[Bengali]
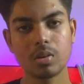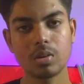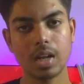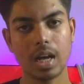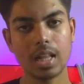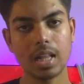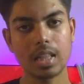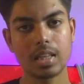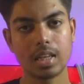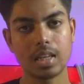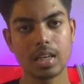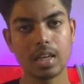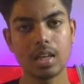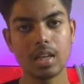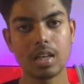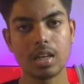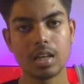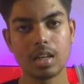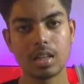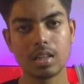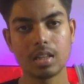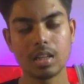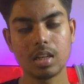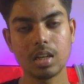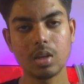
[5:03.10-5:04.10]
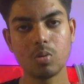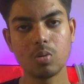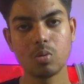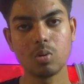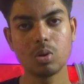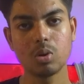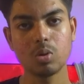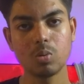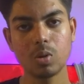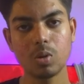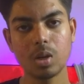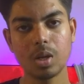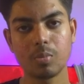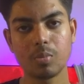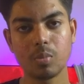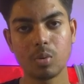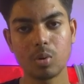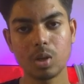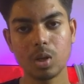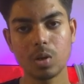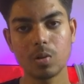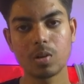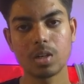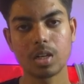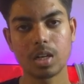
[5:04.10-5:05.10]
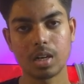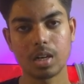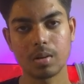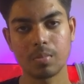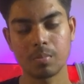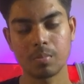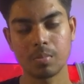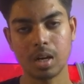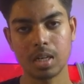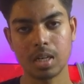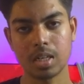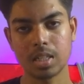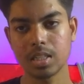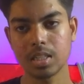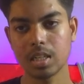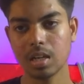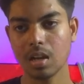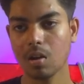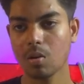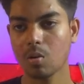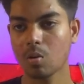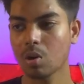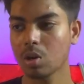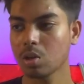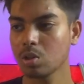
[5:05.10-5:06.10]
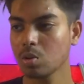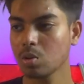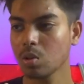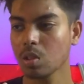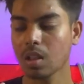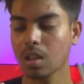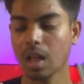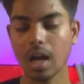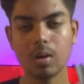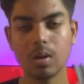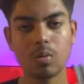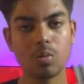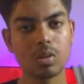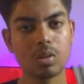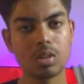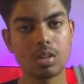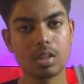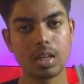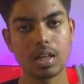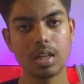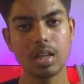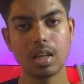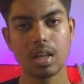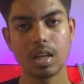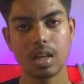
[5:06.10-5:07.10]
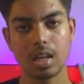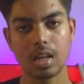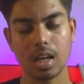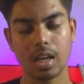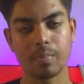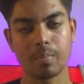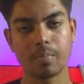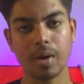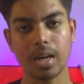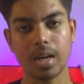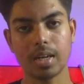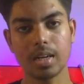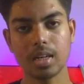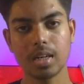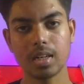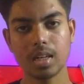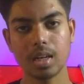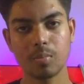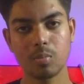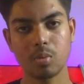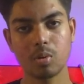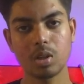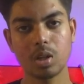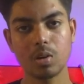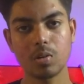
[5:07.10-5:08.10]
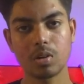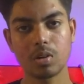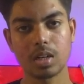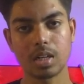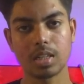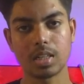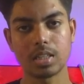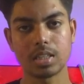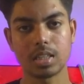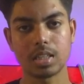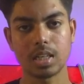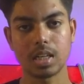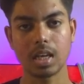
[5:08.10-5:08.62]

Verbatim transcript: না দিয়ে তিনি হুট করেই বলে ওঠেন বা নিজেকে কন্ট্রোল না করতে এই মান্নানকে বলে ওঠেন যে